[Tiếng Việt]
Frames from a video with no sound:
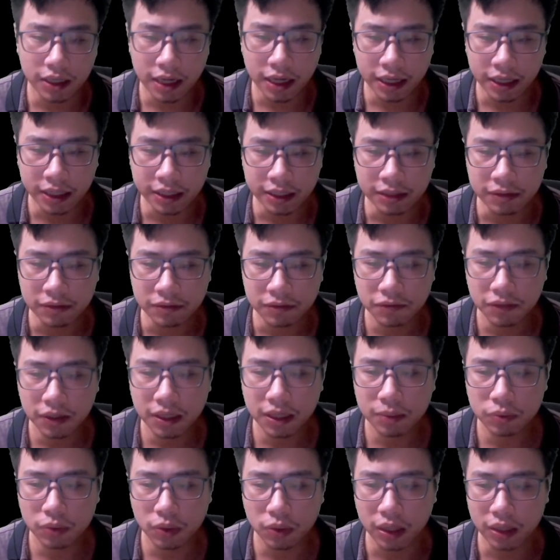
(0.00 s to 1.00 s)
này, Vương
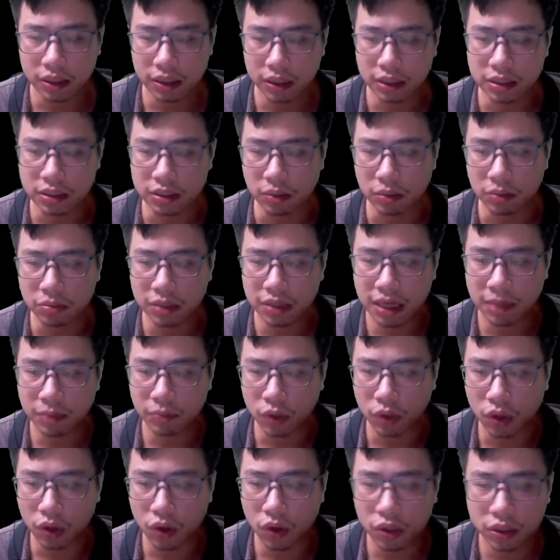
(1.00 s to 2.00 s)
Lâm thoạt nhìn giống như là một
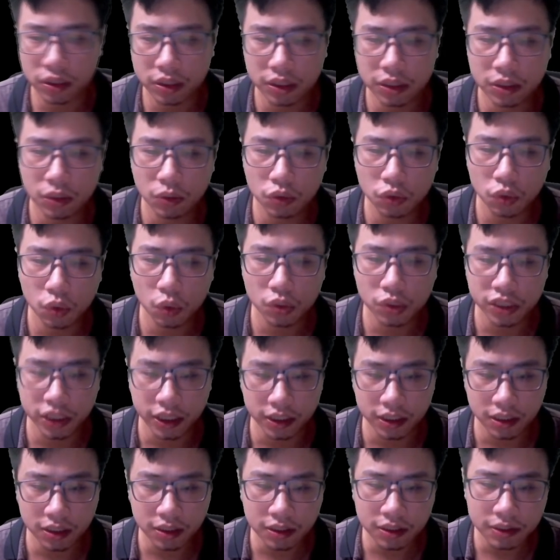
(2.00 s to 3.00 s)
con yêu tu chính
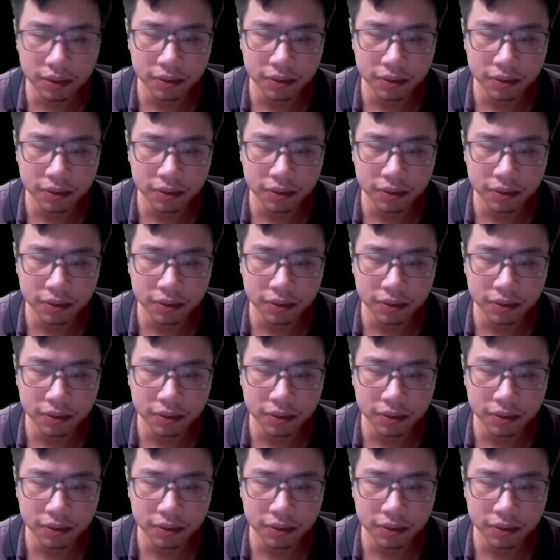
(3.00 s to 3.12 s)
thức.